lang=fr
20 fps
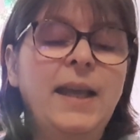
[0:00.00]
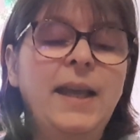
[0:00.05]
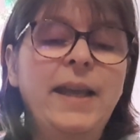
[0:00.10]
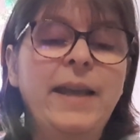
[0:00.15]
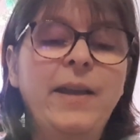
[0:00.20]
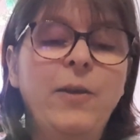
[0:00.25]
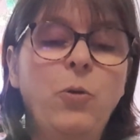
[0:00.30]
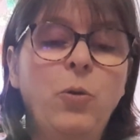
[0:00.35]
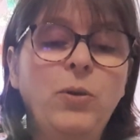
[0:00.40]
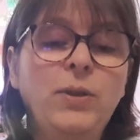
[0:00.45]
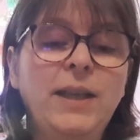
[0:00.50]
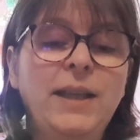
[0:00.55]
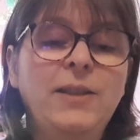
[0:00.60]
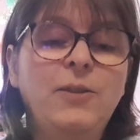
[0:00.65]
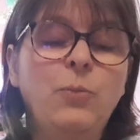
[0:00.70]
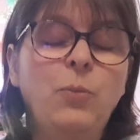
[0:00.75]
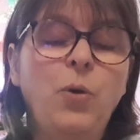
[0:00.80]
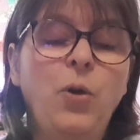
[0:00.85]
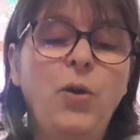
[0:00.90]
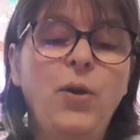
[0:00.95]
Et
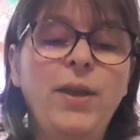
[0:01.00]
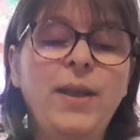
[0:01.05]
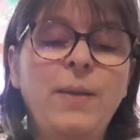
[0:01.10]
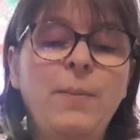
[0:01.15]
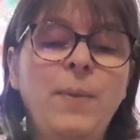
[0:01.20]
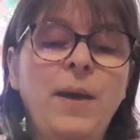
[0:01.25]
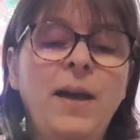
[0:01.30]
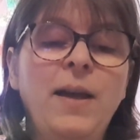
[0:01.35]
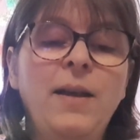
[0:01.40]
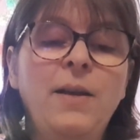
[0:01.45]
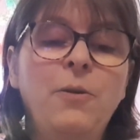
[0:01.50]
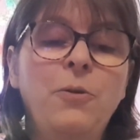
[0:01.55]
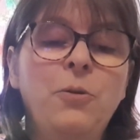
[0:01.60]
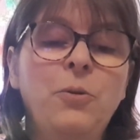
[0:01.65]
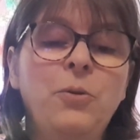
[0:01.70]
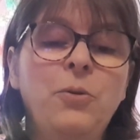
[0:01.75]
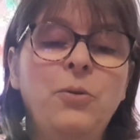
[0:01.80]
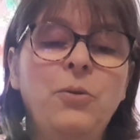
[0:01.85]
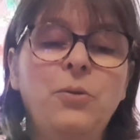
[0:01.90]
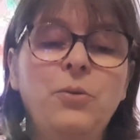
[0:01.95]
honnêtement, et eh ben,
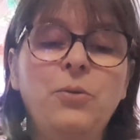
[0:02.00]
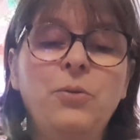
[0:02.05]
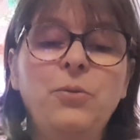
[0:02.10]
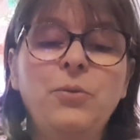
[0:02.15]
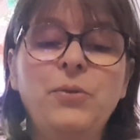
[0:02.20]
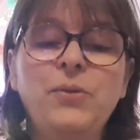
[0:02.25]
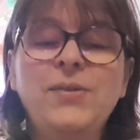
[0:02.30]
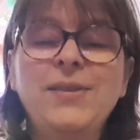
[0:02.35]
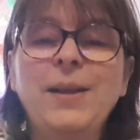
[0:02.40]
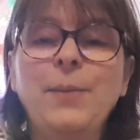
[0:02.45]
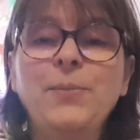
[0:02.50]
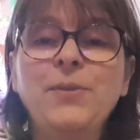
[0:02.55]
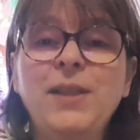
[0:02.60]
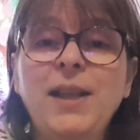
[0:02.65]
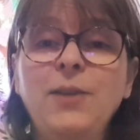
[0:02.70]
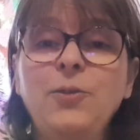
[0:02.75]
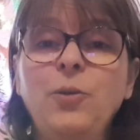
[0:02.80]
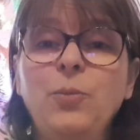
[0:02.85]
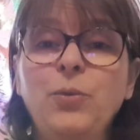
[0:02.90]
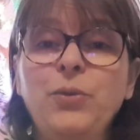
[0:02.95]
ça me
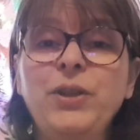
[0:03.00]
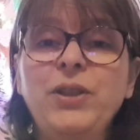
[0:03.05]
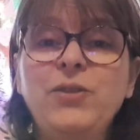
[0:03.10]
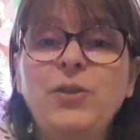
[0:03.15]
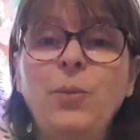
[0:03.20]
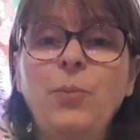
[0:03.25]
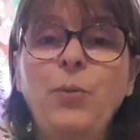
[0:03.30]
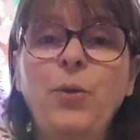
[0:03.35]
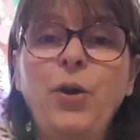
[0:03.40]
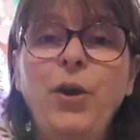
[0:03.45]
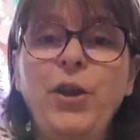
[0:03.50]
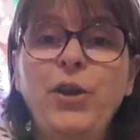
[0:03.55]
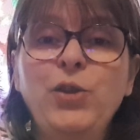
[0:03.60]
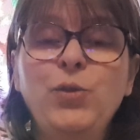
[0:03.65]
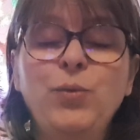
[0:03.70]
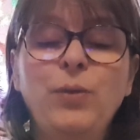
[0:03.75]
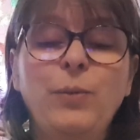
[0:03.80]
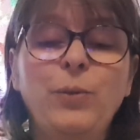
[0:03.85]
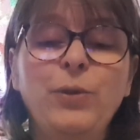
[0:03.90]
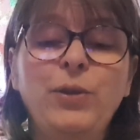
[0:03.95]
sert dans mon December et je
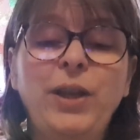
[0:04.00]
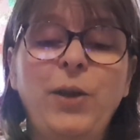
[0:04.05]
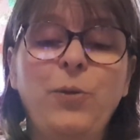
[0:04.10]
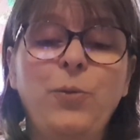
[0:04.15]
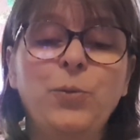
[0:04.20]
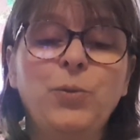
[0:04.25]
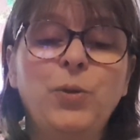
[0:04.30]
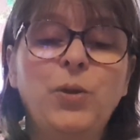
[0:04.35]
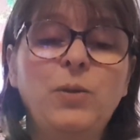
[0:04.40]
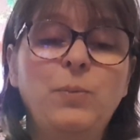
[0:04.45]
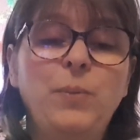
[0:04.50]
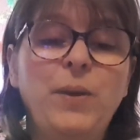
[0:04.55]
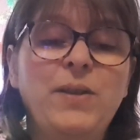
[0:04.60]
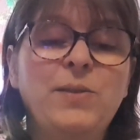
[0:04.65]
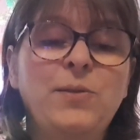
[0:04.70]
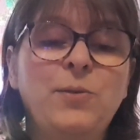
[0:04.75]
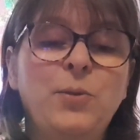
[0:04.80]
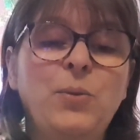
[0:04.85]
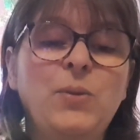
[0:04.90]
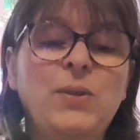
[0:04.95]
suis vraiment très contente
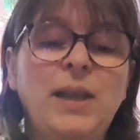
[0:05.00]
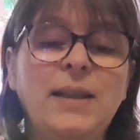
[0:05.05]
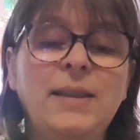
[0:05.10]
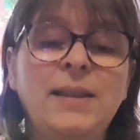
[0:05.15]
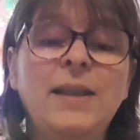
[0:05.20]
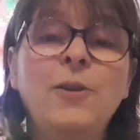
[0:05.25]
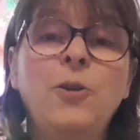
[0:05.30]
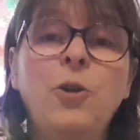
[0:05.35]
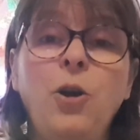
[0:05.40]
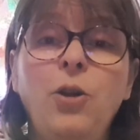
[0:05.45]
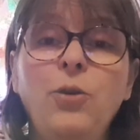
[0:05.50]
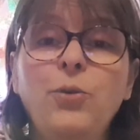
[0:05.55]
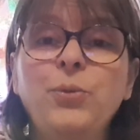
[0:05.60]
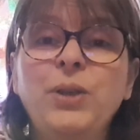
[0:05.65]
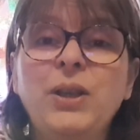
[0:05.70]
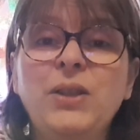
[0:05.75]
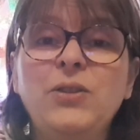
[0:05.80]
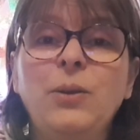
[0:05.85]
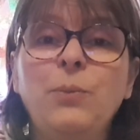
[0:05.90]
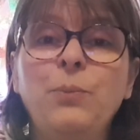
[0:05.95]
parce que ça décore le
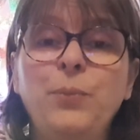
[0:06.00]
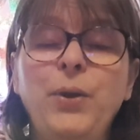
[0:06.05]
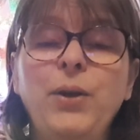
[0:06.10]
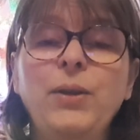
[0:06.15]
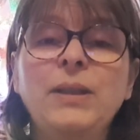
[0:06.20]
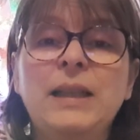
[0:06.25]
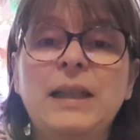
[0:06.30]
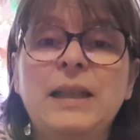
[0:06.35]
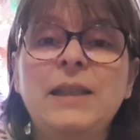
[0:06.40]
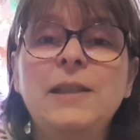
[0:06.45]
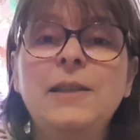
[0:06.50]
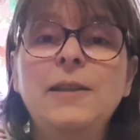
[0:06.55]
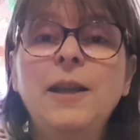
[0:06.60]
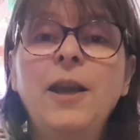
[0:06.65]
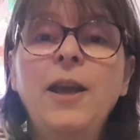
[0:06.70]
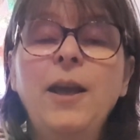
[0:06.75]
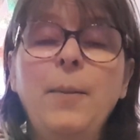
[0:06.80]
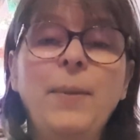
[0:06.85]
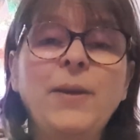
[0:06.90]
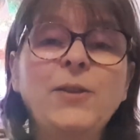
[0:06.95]
December Daily.
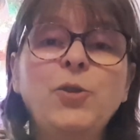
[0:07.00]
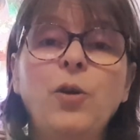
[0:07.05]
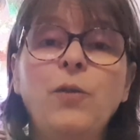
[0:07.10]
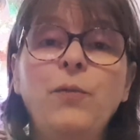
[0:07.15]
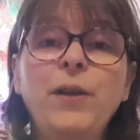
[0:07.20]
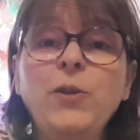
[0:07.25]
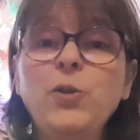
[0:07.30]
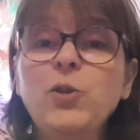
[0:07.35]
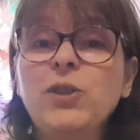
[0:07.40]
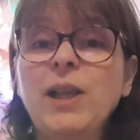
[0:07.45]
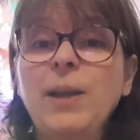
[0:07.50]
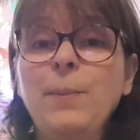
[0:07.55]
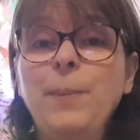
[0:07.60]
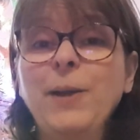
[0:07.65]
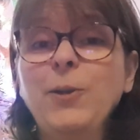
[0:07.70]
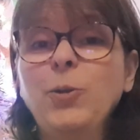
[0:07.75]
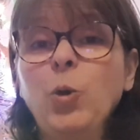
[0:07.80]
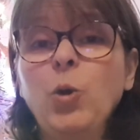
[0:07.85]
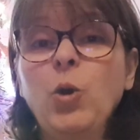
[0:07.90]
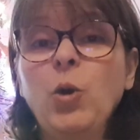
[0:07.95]
Parce qu'en fait, je ne savais
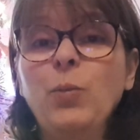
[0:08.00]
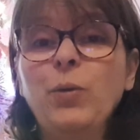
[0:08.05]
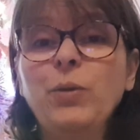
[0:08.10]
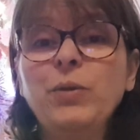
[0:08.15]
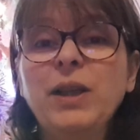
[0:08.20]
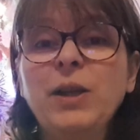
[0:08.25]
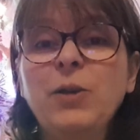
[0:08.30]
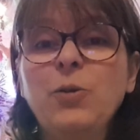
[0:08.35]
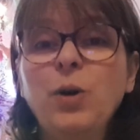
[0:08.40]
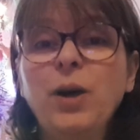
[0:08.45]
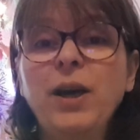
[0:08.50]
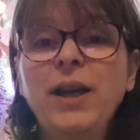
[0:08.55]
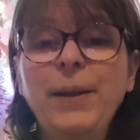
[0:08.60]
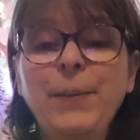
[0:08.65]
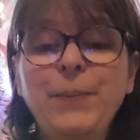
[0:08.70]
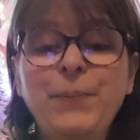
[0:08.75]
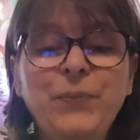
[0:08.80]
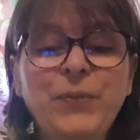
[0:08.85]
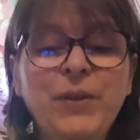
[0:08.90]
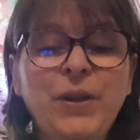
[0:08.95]
pas trop comment le
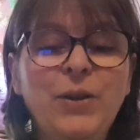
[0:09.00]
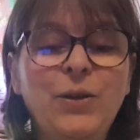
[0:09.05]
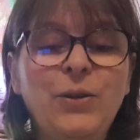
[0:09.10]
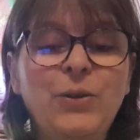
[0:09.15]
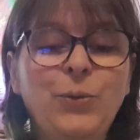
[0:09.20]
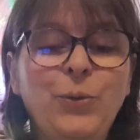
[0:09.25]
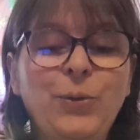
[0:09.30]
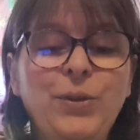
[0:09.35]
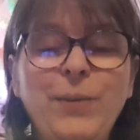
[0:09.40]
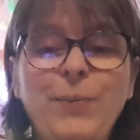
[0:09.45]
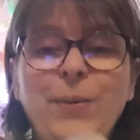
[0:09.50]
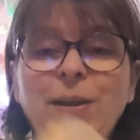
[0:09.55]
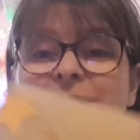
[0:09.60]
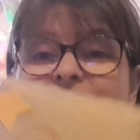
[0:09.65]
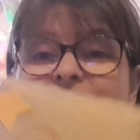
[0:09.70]
décorer. Donc, eh ben,